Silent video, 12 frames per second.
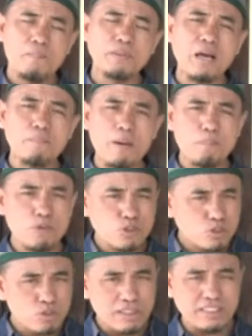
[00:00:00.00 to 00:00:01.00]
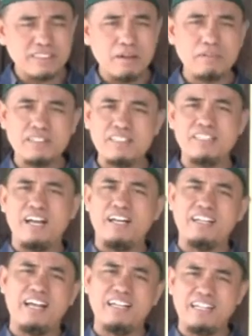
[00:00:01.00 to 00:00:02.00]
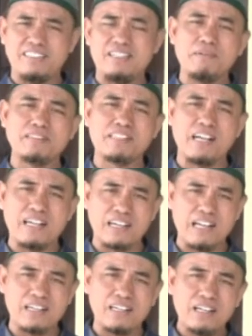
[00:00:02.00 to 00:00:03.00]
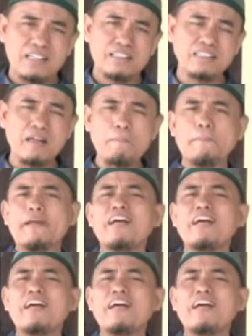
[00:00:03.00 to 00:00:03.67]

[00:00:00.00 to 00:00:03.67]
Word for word: Betapapun sulitnya mendidik anak-anak zaman sekarang, tetapi